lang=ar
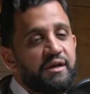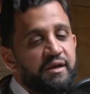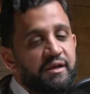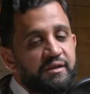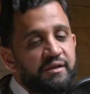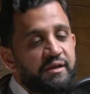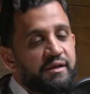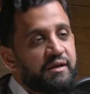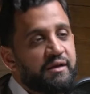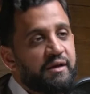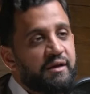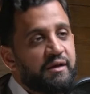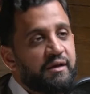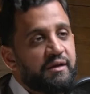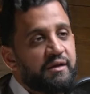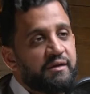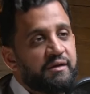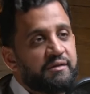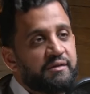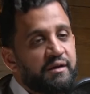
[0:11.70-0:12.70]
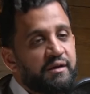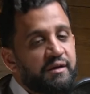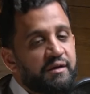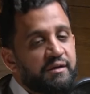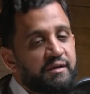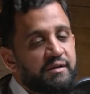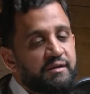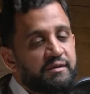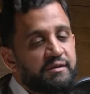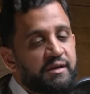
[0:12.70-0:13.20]
انت ك ك
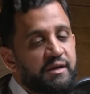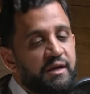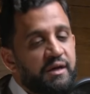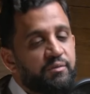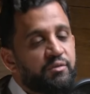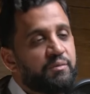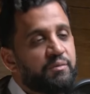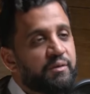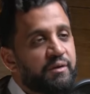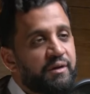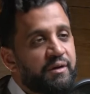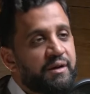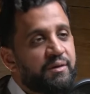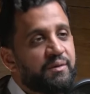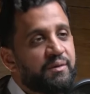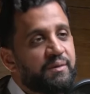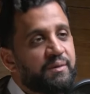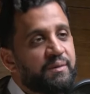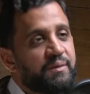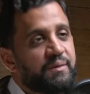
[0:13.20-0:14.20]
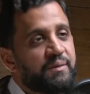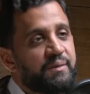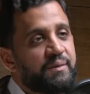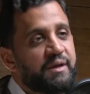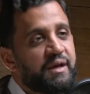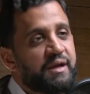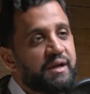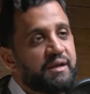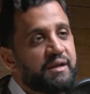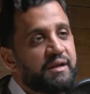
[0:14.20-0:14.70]
كابو البراء او
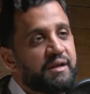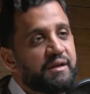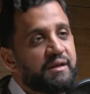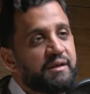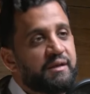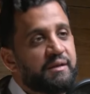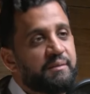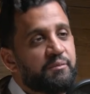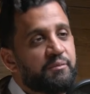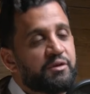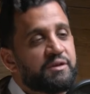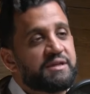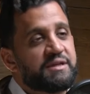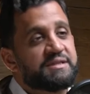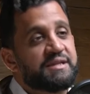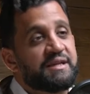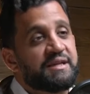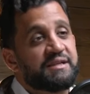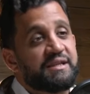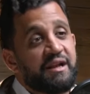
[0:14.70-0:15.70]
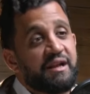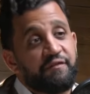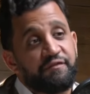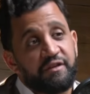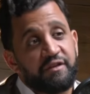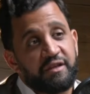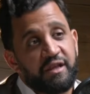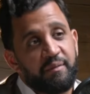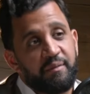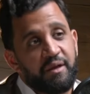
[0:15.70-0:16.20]
يعني معتز اختلفت
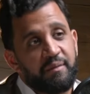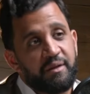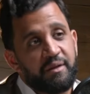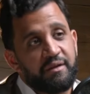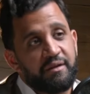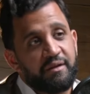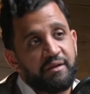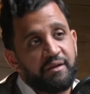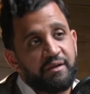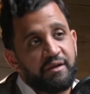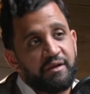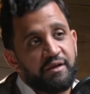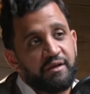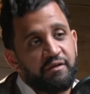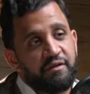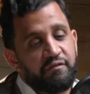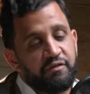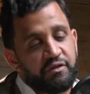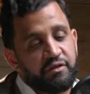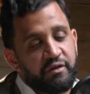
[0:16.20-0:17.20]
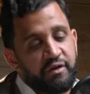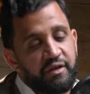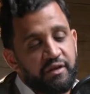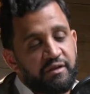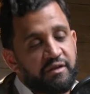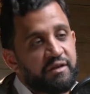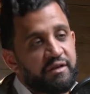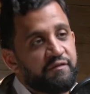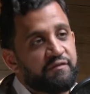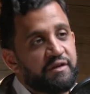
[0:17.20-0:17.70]
تماما في طريقه
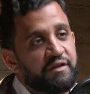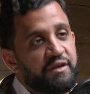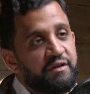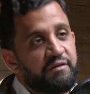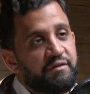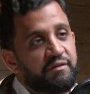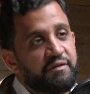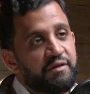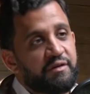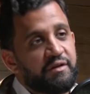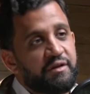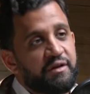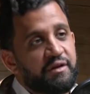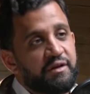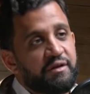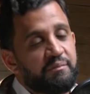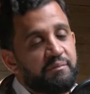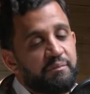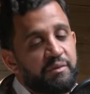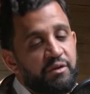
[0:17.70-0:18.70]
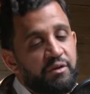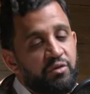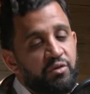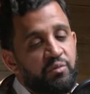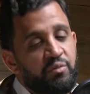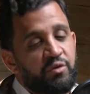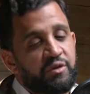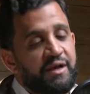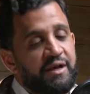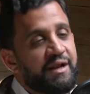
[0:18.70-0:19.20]
التفكير
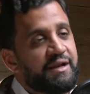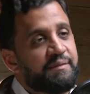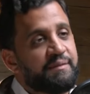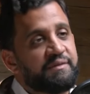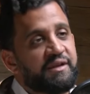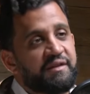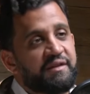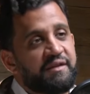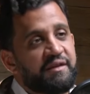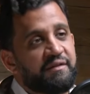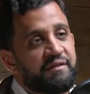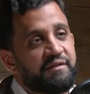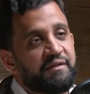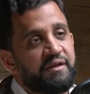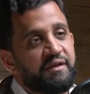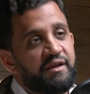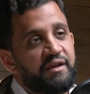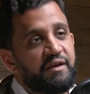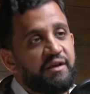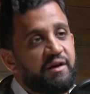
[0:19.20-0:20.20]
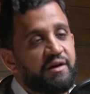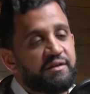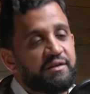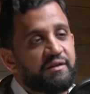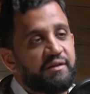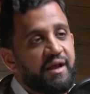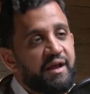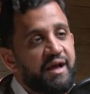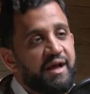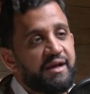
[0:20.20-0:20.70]
بينهم وتعلمت كتير ايه
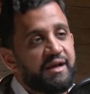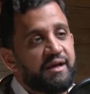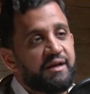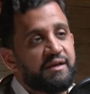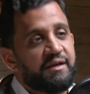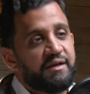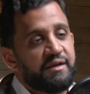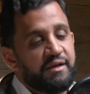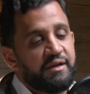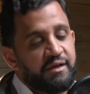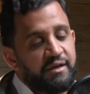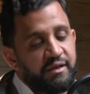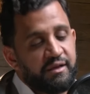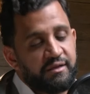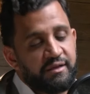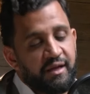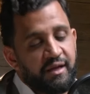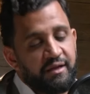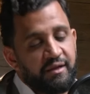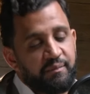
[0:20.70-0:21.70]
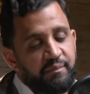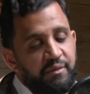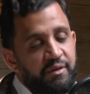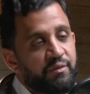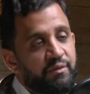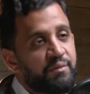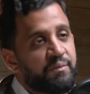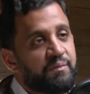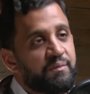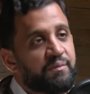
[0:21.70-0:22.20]
اكتر حاجه
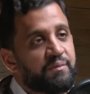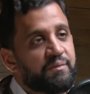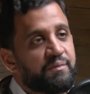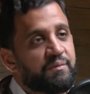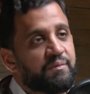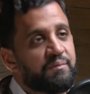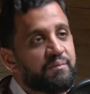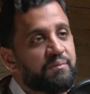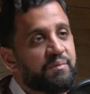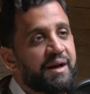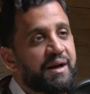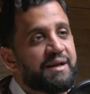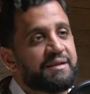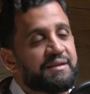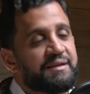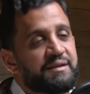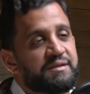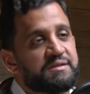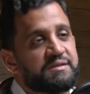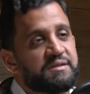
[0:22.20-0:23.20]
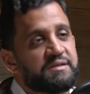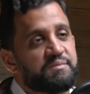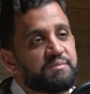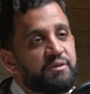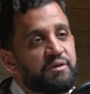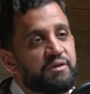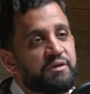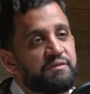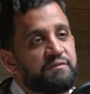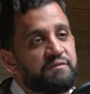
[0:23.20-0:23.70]
اتعلمتهم بعد
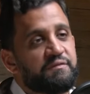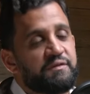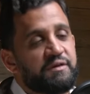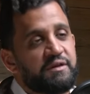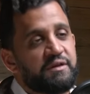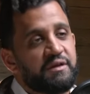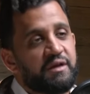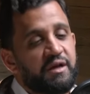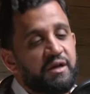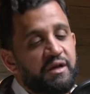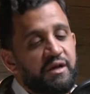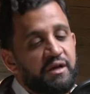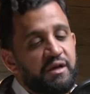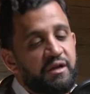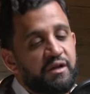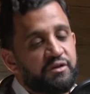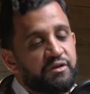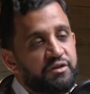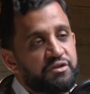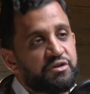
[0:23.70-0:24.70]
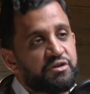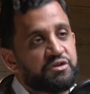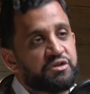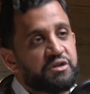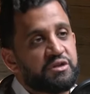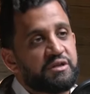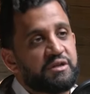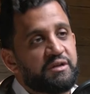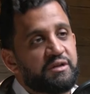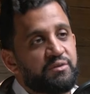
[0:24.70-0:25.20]
الاستثمارات في ال 11
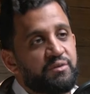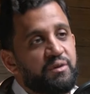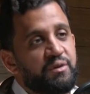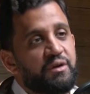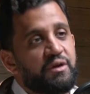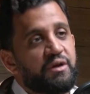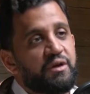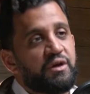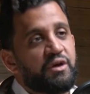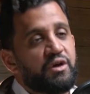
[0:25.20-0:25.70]
شركه دول